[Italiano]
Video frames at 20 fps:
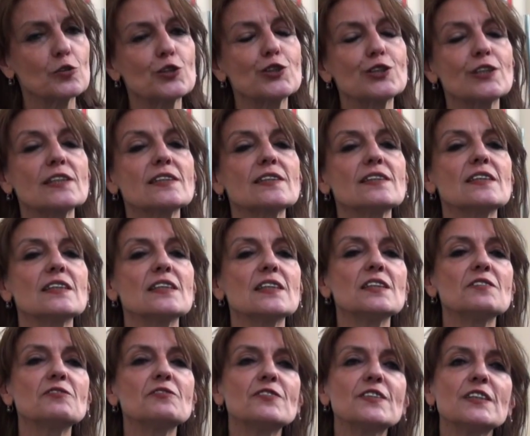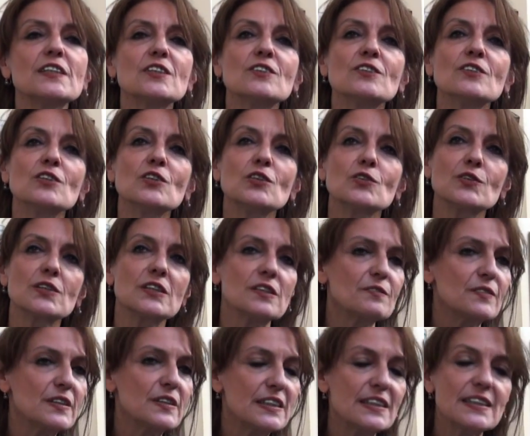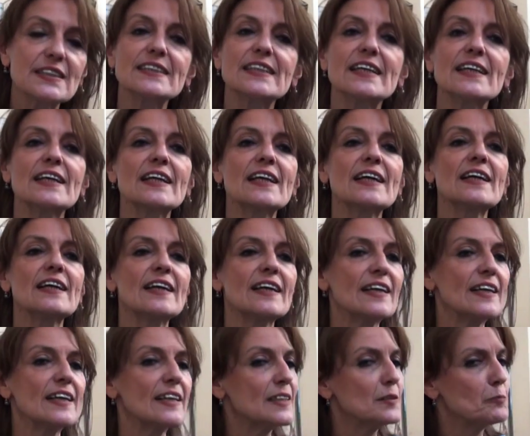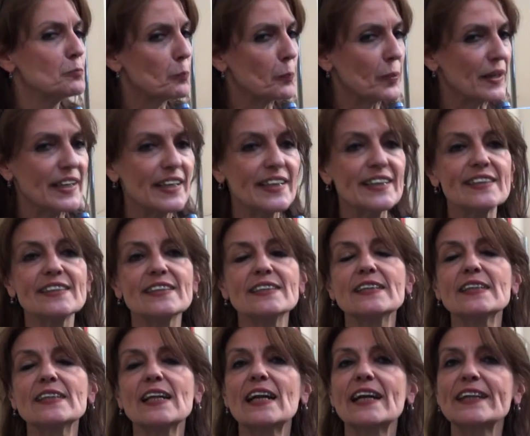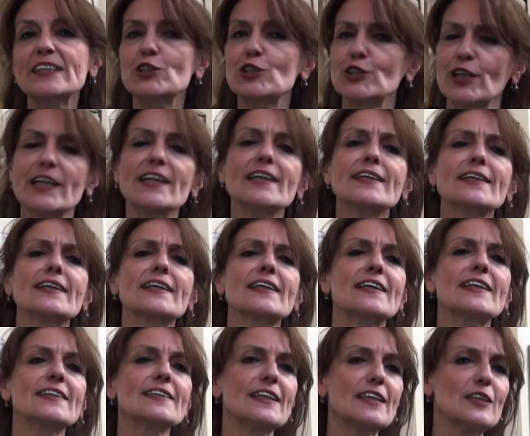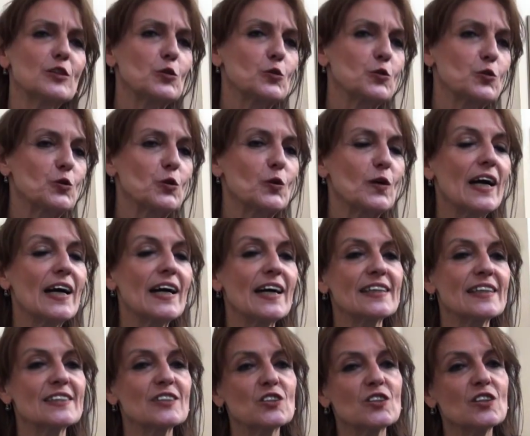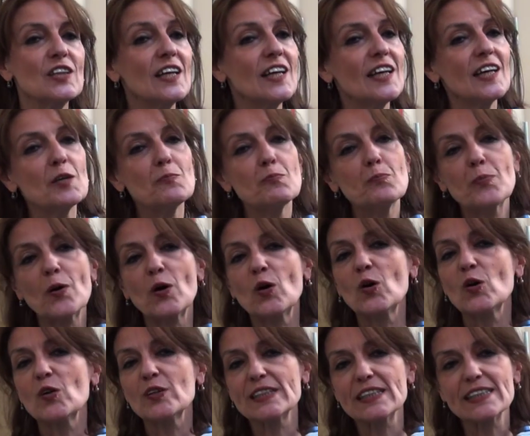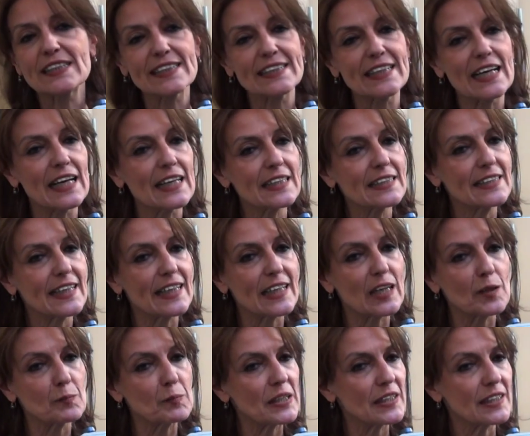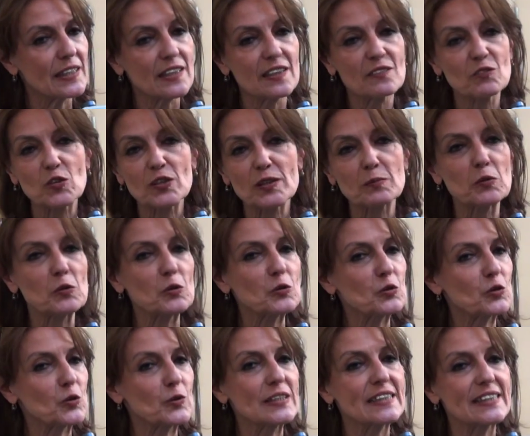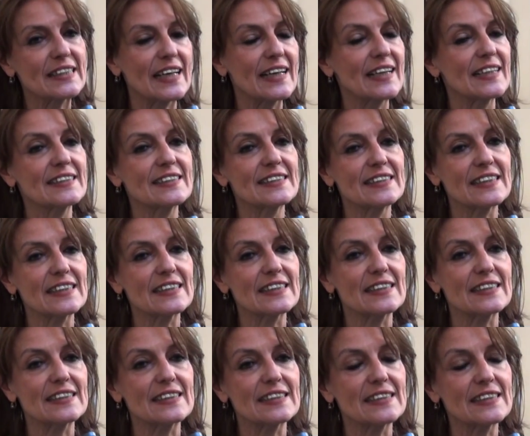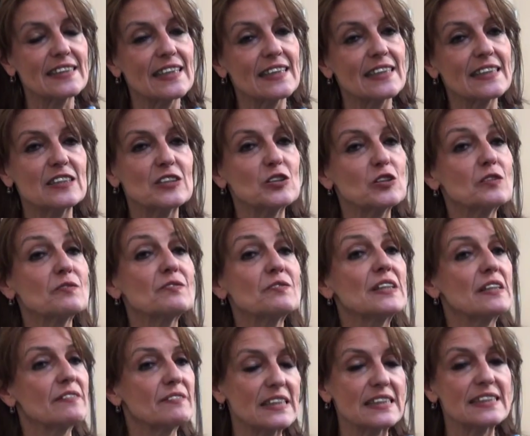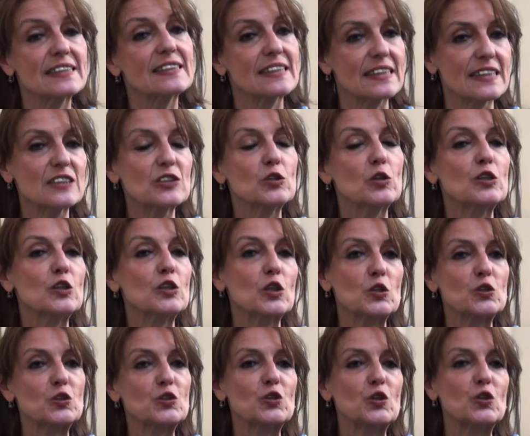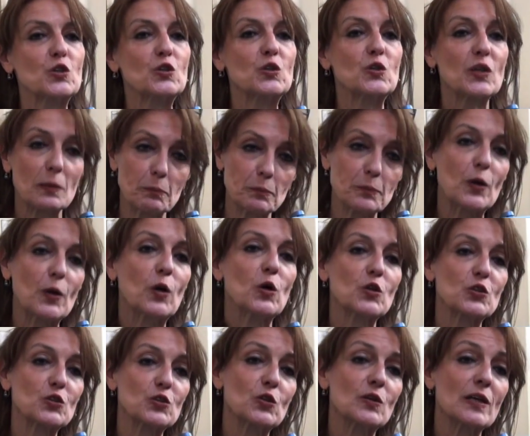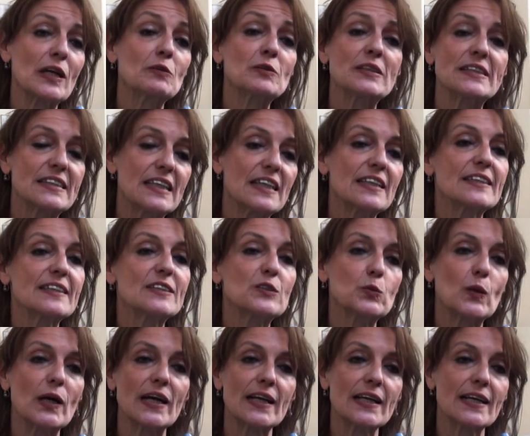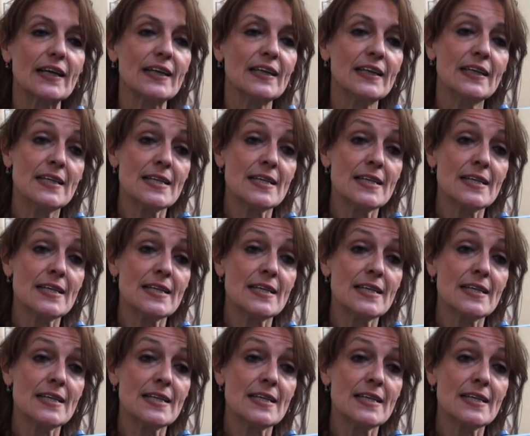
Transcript: scientifico, condividere impegni nella ricerca, nel dottorato e poi chiacchiere amichevoli molto intense che hanno via via stretto il nostro rapporto. Era un intellettuale